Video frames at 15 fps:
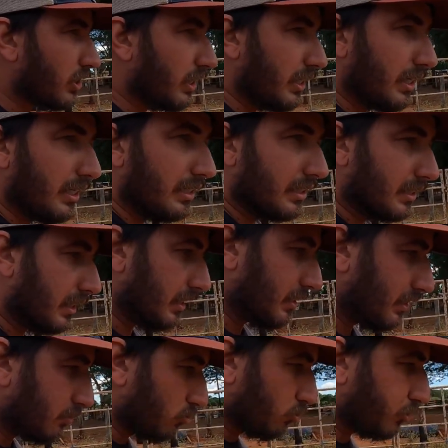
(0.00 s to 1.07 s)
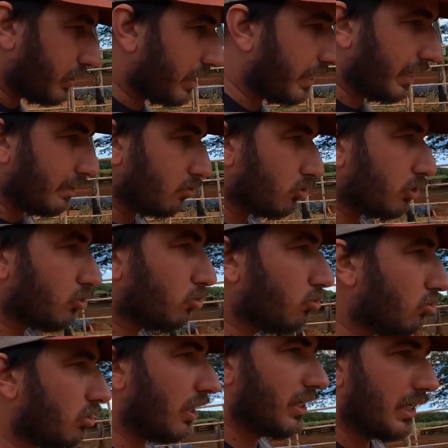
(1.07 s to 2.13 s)
de criança. O segredo de
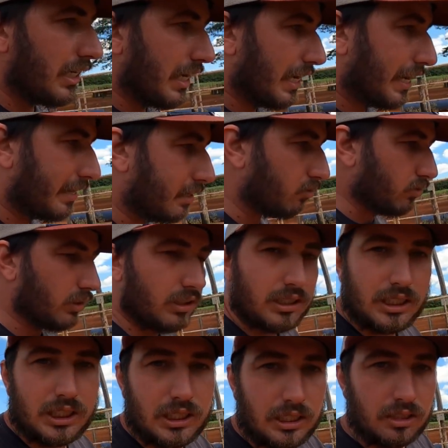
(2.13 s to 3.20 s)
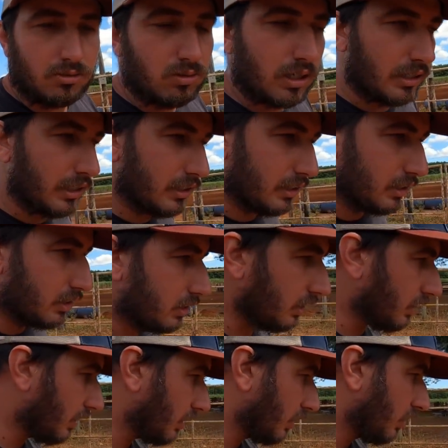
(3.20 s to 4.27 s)
tudo isso aqui, galera, é não desistir, nunca
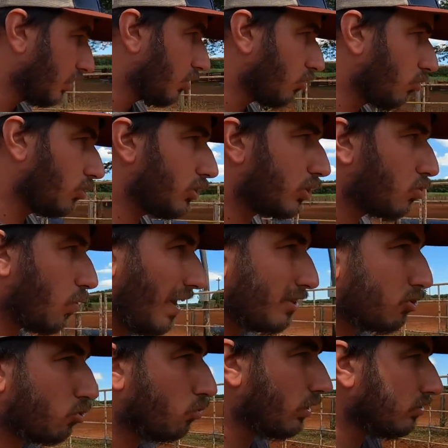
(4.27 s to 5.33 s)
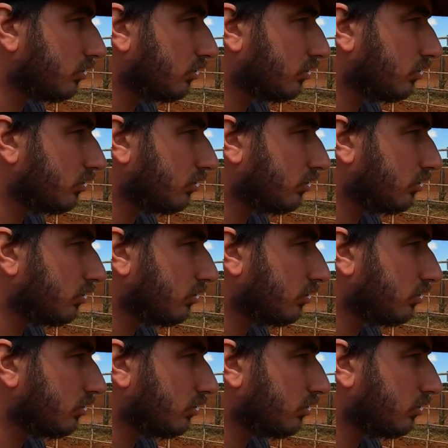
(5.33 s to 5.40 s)
desistir. Hoje, quatro